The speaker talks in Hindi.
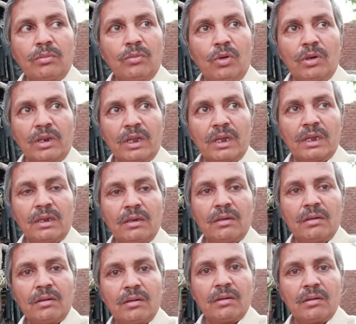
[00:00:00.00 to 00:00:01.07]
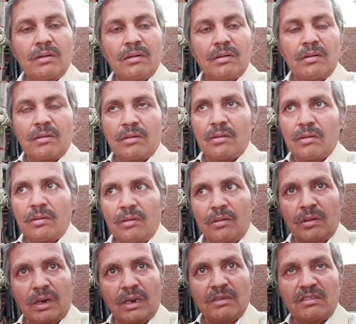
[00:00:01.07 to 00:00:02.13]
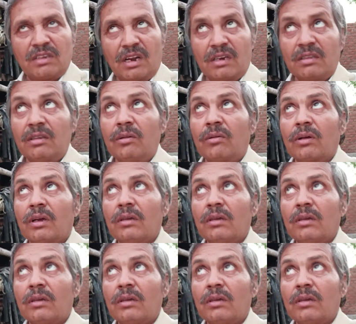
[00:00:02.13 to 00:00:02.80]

बोल के गए और आज चार दिन हो